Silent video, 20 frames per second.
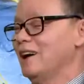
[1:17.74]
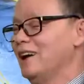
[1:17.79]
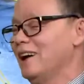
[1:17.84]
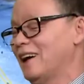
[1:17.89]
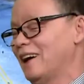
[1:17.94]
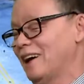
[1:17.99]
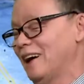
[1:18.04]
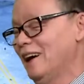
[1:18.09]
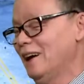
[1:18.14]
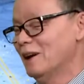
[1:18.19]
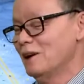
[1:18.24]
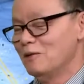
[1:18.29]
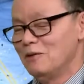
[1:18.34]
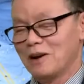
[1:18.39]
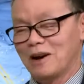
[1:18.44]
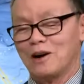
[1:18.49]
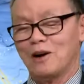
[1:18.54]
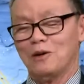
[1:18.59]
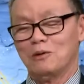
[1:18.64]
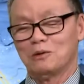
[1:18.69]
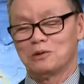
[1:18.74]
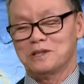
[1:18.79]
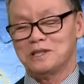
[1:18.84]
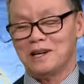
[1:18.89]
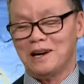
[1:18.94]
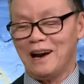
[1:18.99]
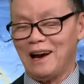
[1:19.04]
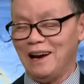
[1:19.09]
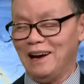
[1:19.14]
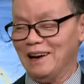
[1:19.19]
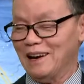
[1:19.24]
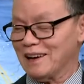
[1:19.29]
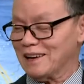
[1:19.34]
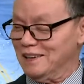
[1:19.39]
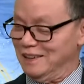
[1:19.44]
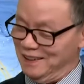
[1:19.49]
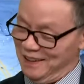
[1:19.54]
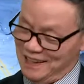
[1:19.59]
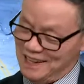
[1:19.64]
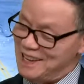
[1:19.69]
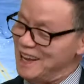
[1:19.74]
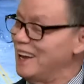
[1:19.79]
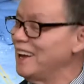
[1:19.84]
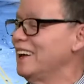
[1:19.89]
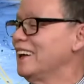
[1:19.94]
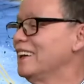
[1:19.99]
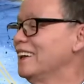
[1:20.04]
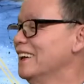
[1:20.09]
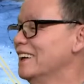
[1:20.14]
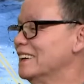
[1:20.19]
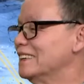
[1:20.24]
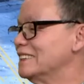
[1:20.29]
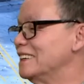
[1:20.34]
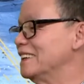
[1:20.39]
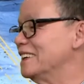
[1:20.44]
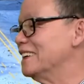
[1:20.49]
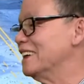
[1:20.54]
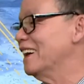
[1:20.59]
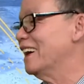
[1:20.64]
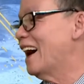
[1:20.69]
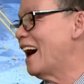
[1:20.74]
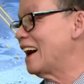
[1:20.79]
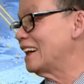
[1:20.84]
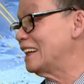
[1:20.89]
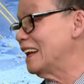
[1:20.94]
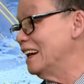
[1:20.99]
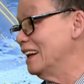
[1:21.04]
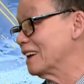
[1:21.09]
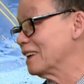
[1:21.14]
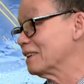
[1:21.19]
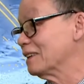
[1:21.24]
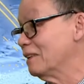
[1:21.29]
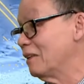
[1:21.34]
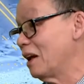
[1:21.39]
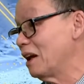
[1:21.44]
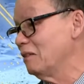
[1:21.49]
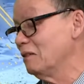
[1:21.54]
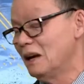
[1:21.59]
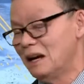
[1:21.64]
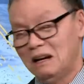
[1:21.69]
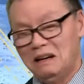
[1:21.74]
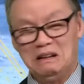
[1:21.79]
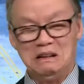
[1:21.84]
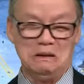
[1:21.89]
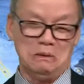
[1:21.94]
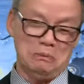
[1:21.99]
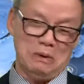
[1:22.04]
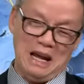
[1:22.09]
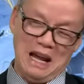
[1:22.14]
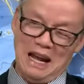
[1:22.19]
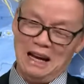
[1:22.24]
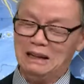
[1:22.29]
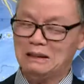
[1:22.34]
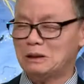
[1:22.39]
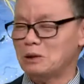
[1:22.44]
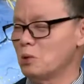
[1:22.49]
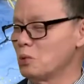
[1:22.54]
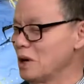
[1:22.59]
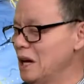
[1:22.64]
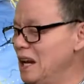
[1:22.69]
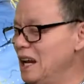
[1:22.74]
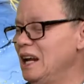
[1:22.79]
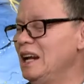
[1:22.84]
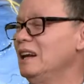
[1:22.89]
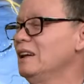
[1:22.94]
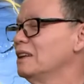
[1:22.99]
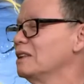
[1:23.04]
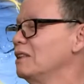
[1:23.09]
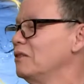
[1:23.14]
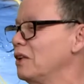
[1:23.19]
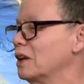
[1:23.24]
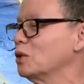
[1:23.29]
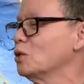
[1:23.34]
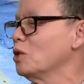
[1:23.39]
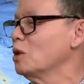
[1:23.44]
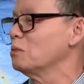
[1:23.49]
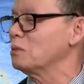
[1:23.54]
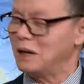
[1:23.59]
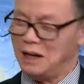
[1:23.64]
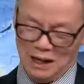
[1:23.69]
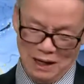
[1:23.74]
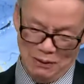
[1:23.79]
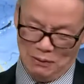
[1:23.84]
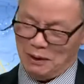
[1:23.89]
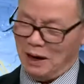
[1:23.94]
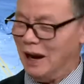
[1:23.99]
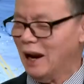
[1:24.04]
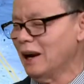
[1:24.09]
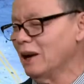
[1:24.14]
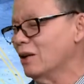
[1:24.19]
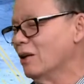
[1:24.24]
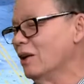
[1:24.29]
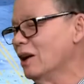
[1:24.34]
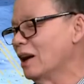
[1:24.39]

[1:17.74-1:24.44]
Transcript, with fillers: uh, ờ, việc còn xưa nay là cứ đi dây dạ giữa vâng. hai thế lực nói, nói mẹ anh không đi, với tôi mà đi mẹ anh đó